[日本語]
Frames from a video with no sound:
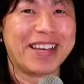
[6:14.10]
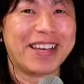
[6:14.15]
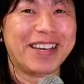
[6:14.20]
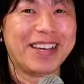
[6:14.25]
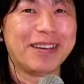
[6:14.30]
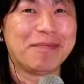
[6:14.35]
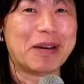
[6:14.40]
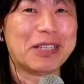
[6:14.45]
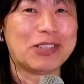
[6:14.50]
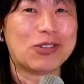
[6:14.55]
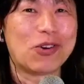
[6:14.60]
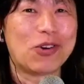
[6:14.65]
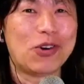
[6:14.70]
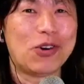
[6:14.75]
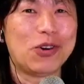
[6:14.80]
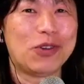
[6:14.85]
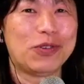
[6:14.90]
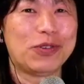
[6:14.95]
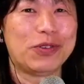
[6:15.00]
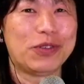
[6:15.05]

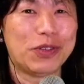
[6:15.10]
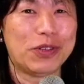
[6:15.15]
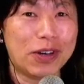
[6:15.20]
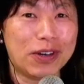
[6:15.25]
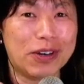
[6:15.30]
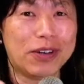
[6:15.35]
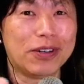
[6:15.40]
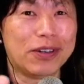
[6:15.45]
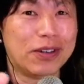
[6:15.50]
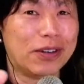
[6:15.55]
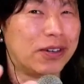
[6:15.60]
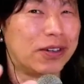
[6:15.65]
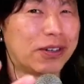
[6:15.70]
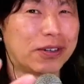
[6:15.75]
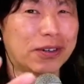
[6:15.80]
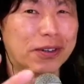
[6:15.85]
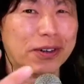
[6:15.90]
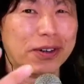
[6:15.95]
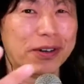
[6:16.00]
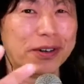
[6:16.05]
パソコンの、
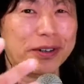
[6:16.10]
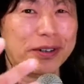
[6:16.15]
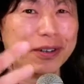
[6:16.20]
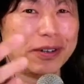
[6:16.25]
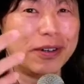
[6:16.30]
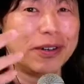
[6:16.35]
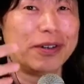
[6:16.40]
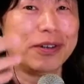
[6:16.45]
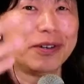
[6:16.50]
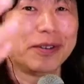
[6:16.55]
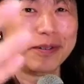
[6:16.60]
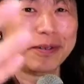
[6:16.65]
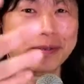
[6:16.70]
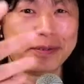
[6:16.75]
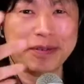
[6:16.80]
この、